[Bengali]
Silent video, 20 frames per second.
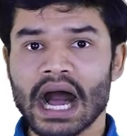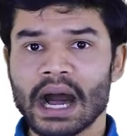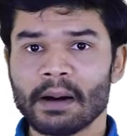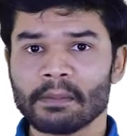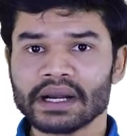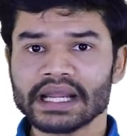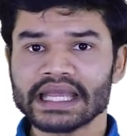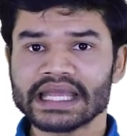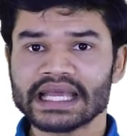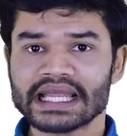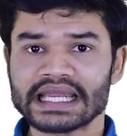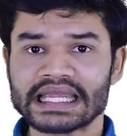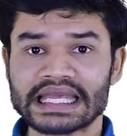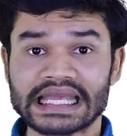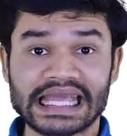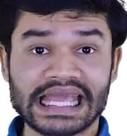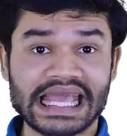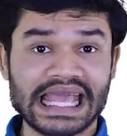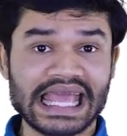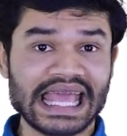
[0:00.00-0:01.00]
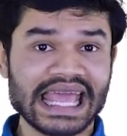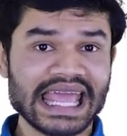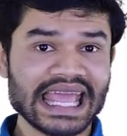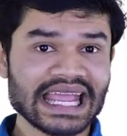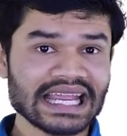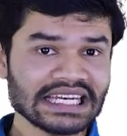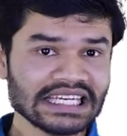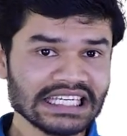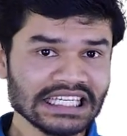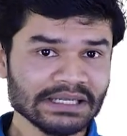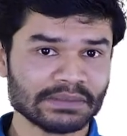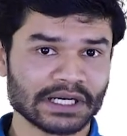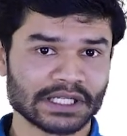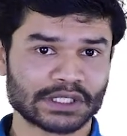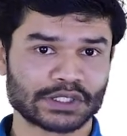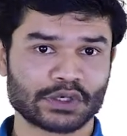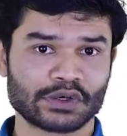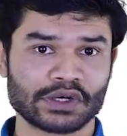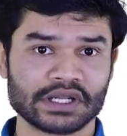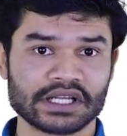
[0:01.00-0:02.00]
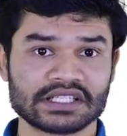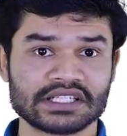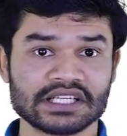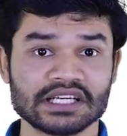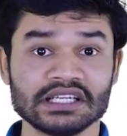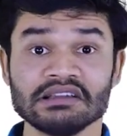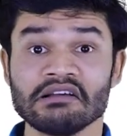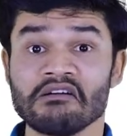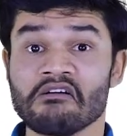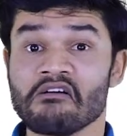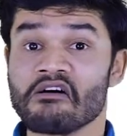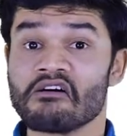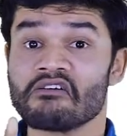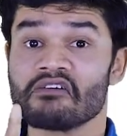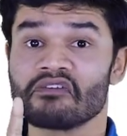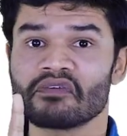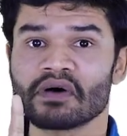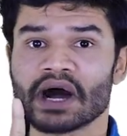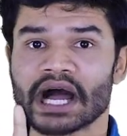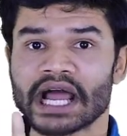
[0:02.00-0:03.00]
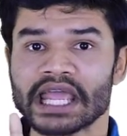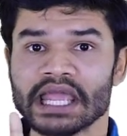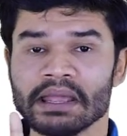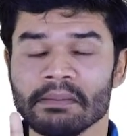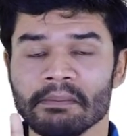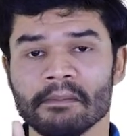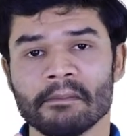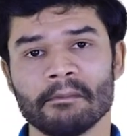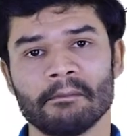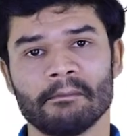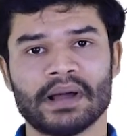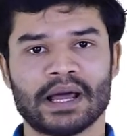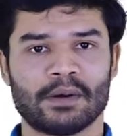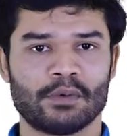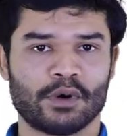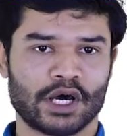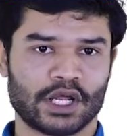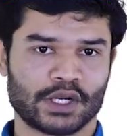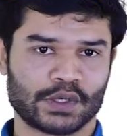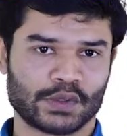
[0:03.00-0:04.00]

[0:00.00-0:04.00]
আমরা এখানে একটি মাত্র ডিজিট ফাইভ ব্যবহার